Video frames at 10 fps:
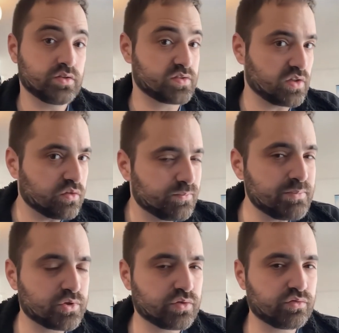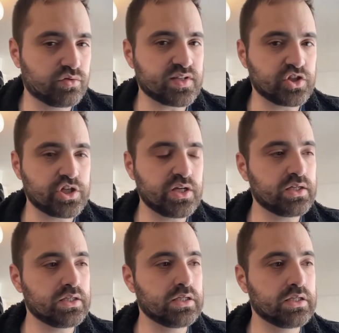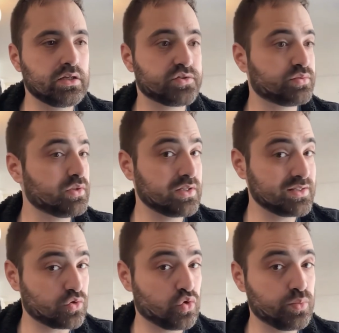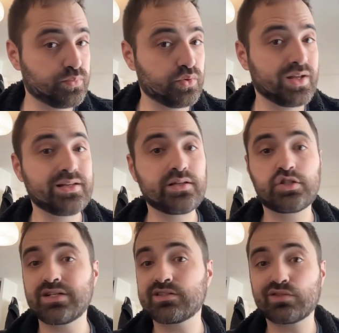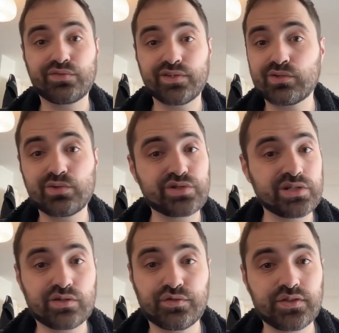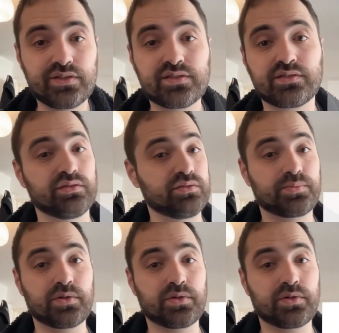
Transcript: sans même que vous le sachiez et ensuite l'escroc peut aller chez Sofinco, chez Cofidis, euh,